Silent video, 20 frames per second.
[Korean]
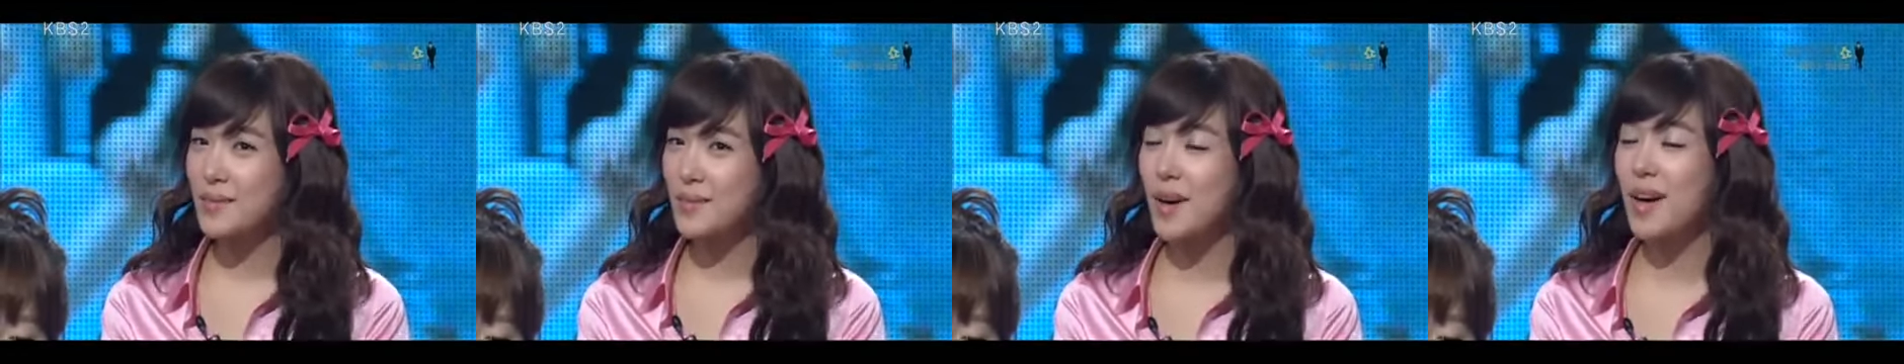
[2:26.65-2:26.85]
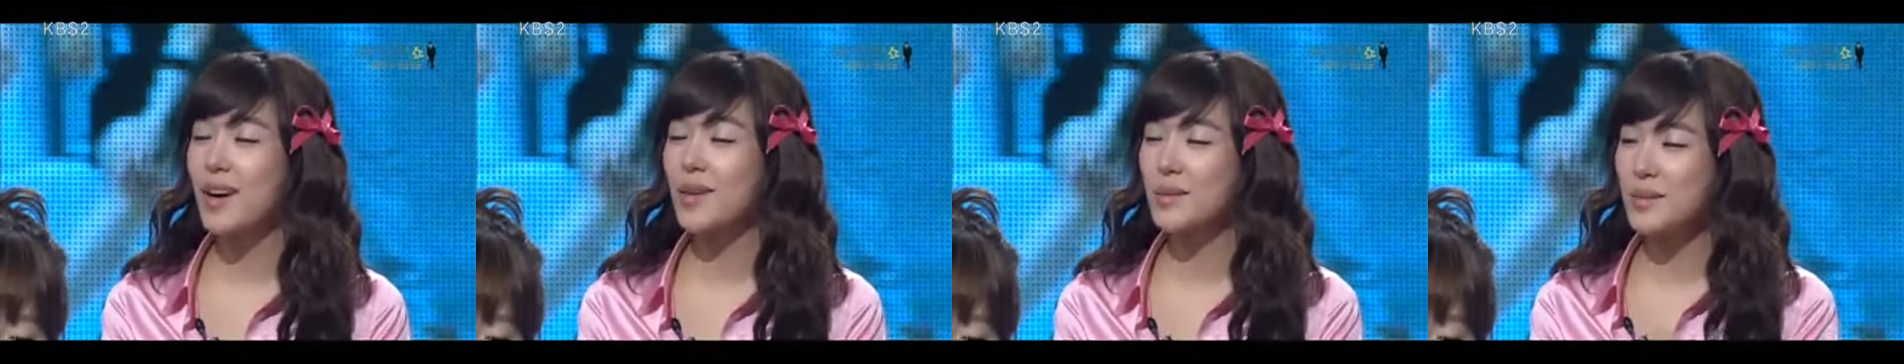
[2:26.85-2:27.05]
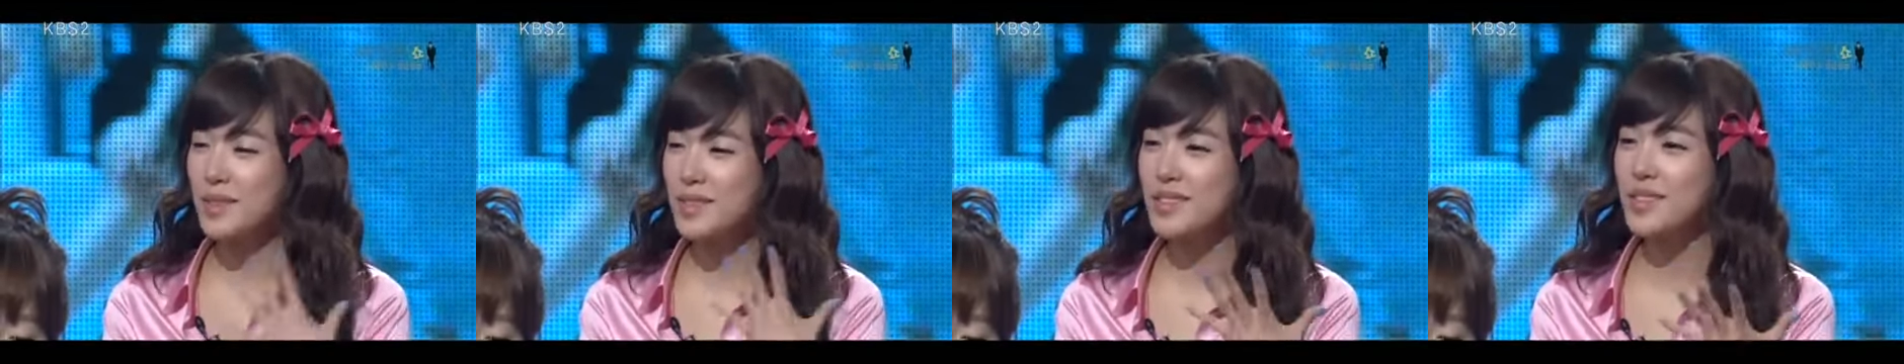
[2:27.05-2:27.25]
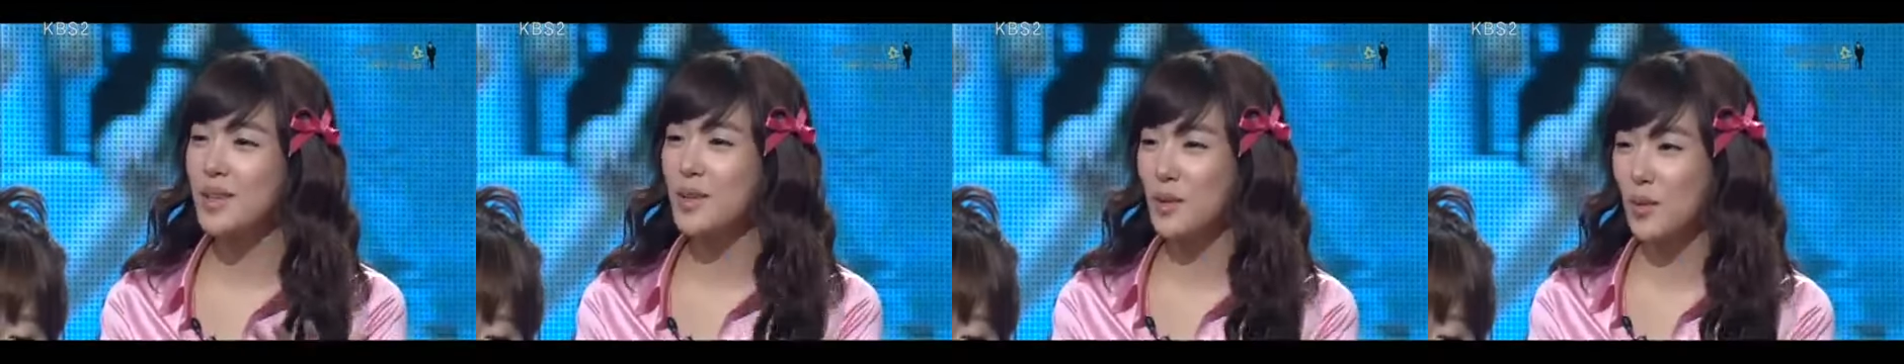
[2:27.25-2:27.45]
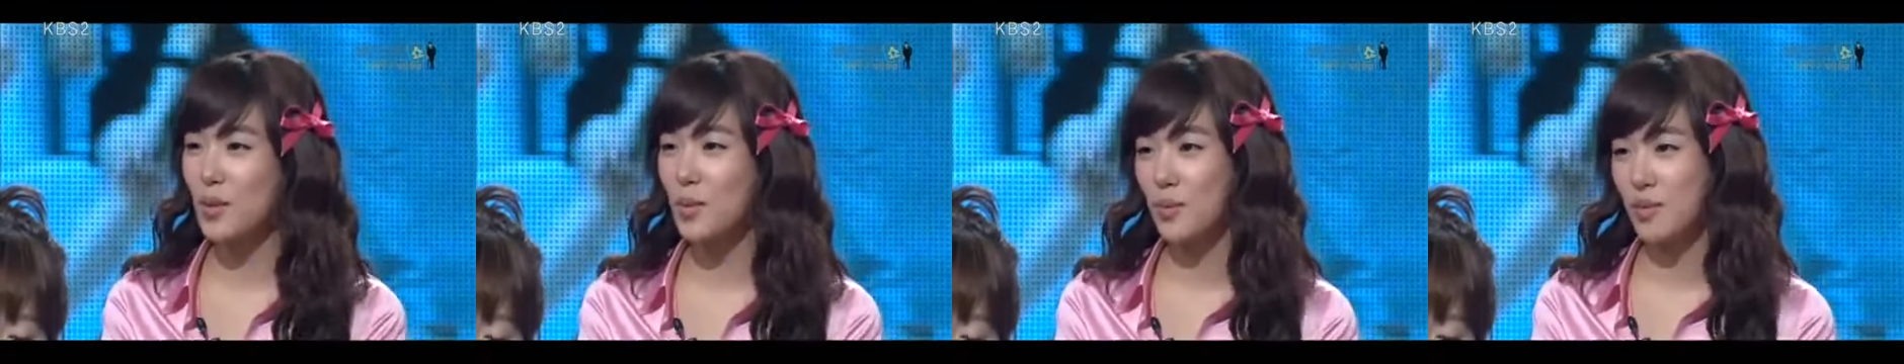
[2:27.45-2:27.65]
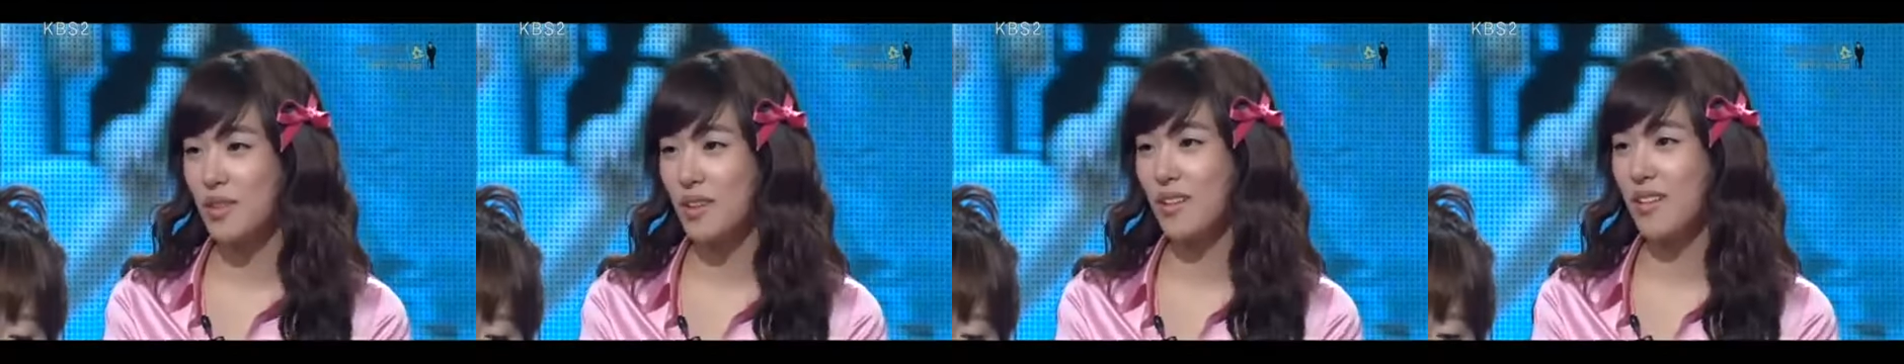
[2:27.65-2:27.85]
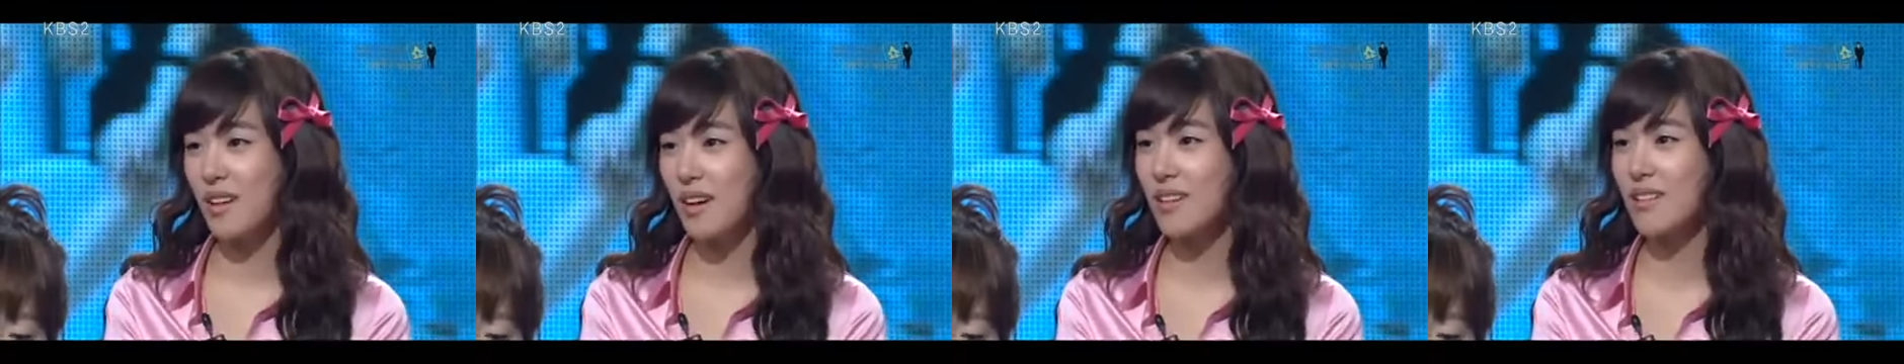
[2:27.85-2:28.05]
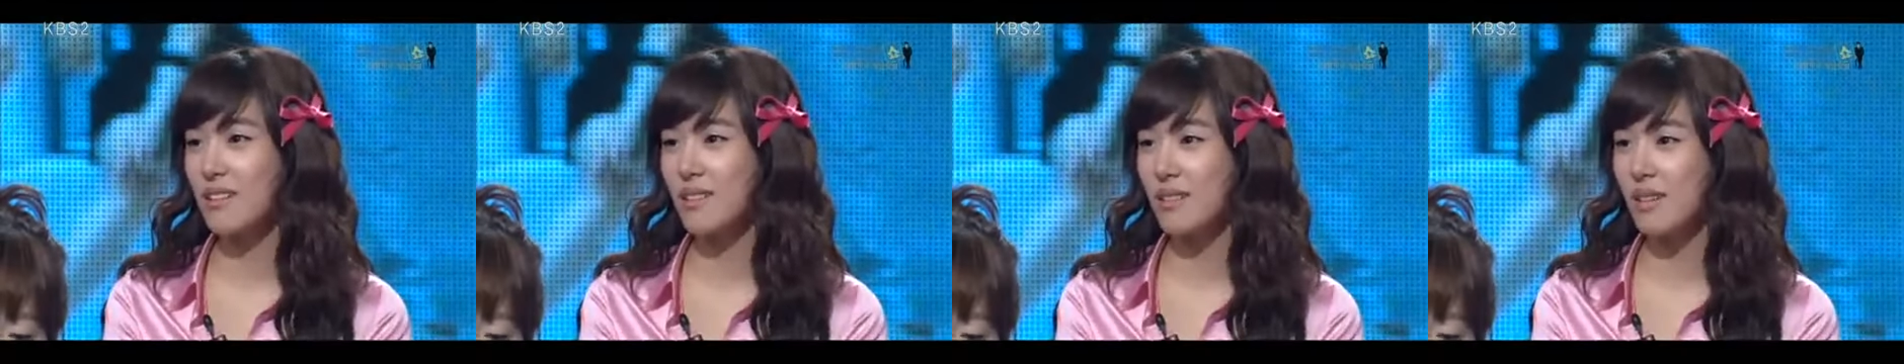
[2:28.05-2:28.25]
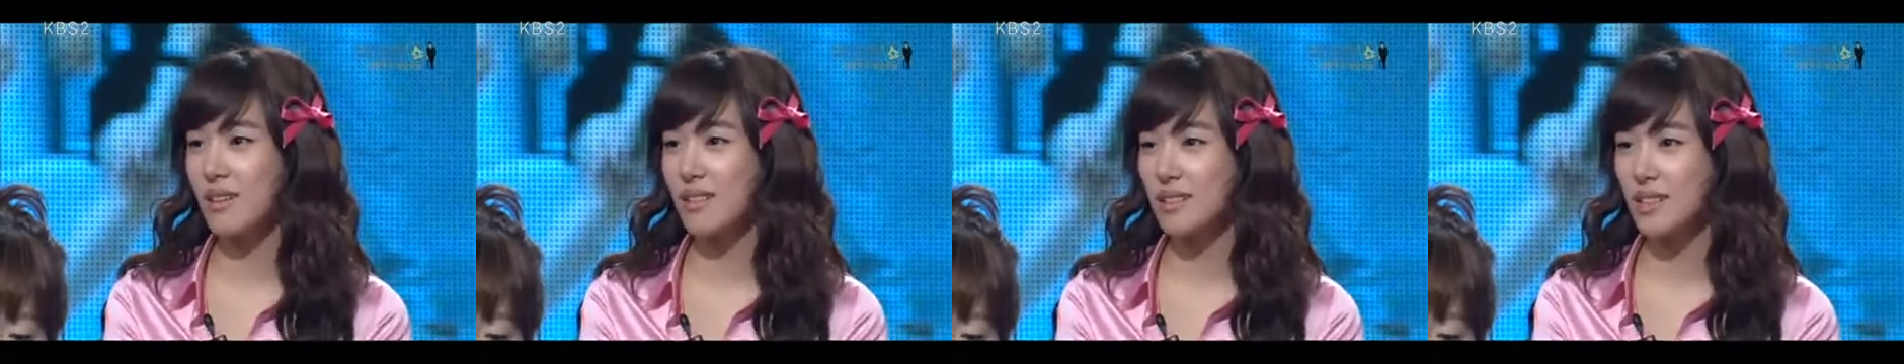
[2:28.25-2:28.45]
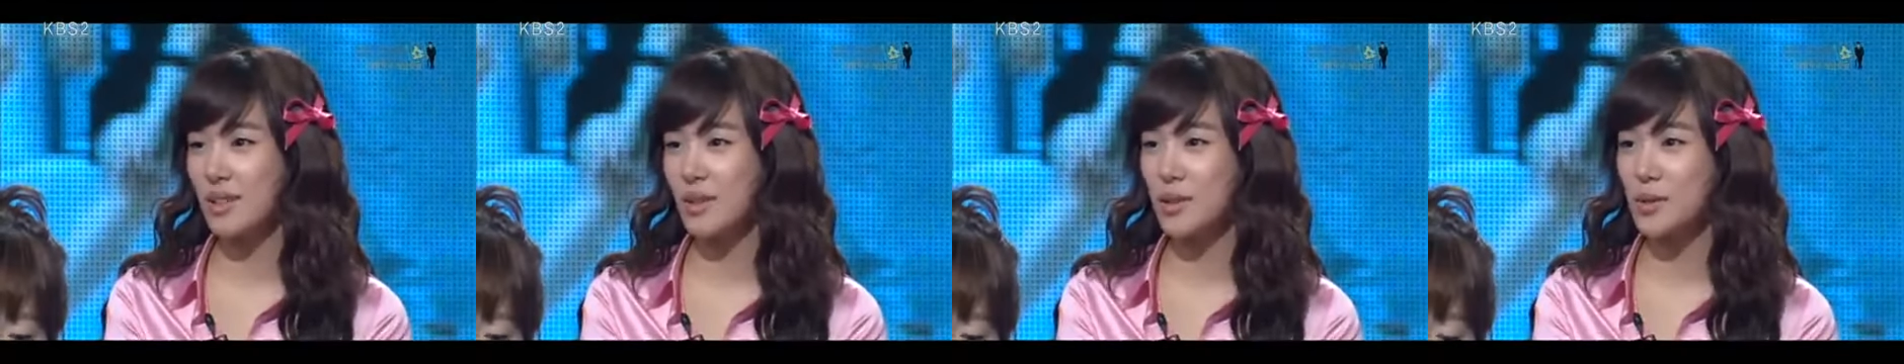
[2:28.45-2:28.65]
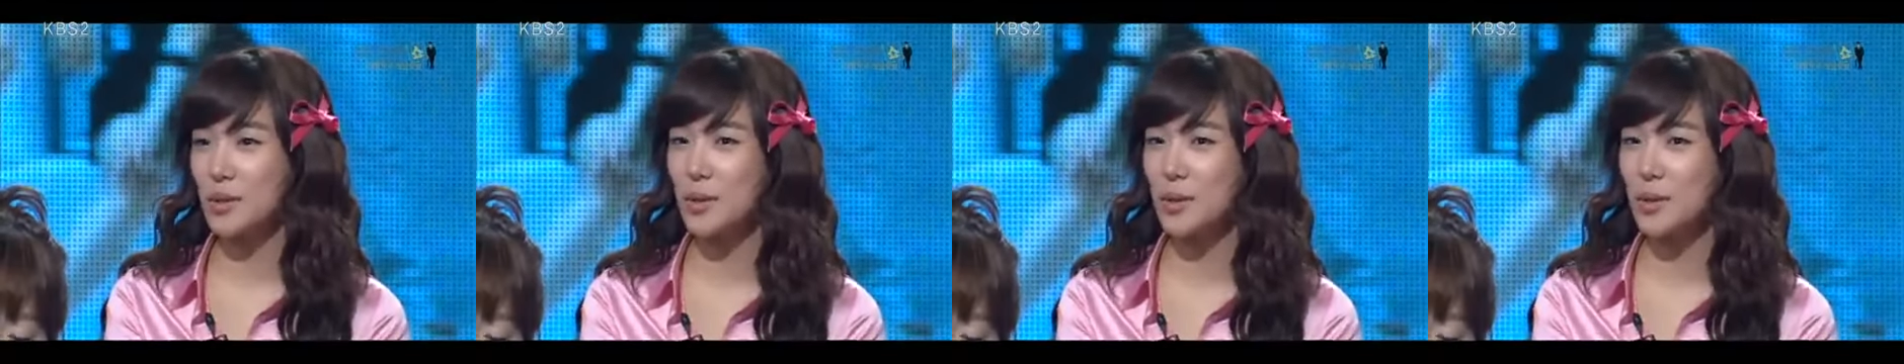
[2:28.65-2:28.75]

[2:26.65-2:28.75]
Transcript: 마음 그대로 무대를 하는 것 같아요.